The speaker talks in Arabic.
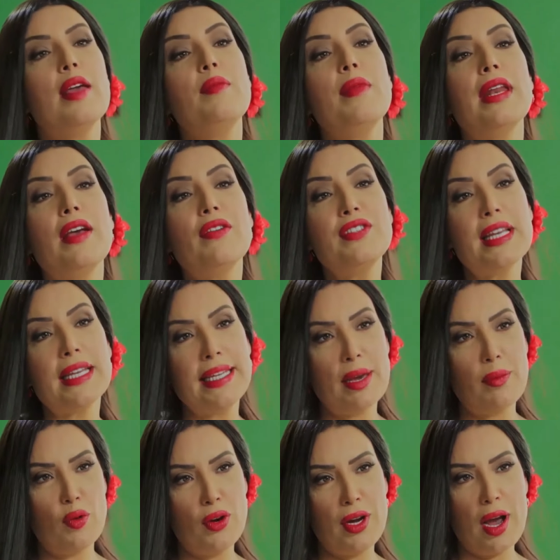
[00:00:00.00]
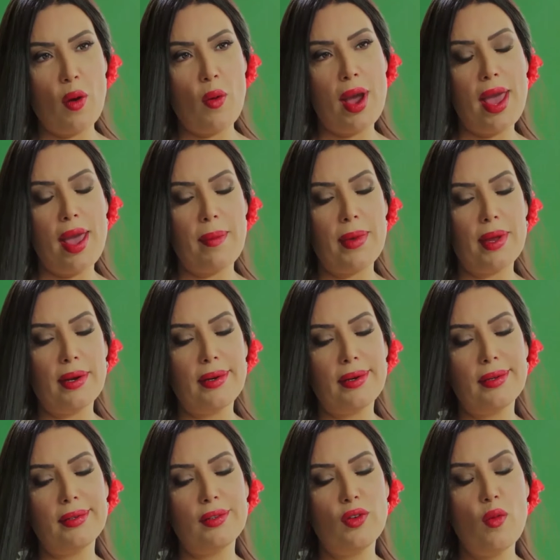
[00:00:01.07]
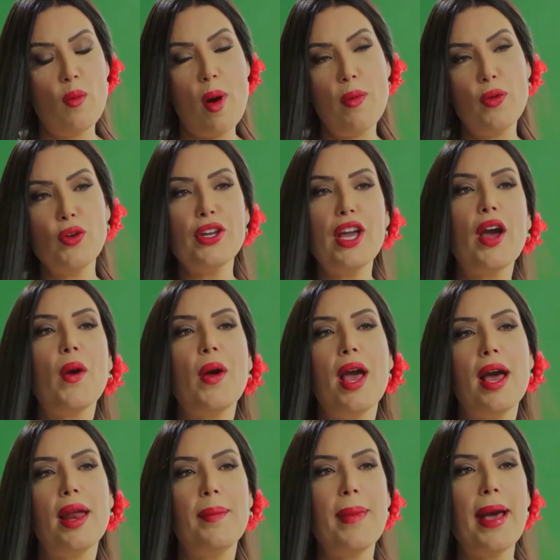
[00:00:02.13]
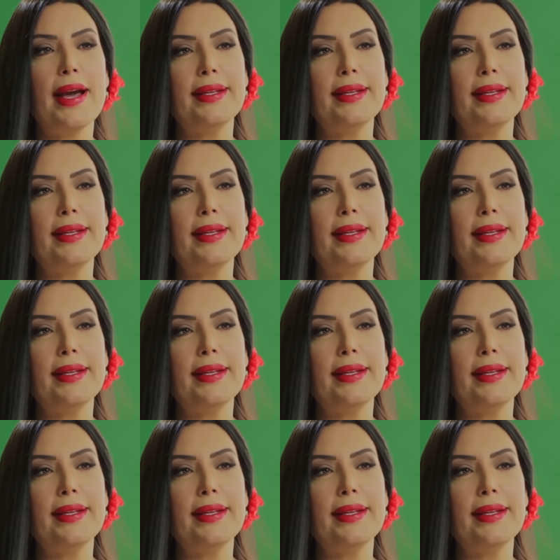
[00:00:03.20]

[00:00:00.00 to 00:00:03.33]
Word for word: لم نفسك يا ابو الكوامل ومبروك يا اخويا على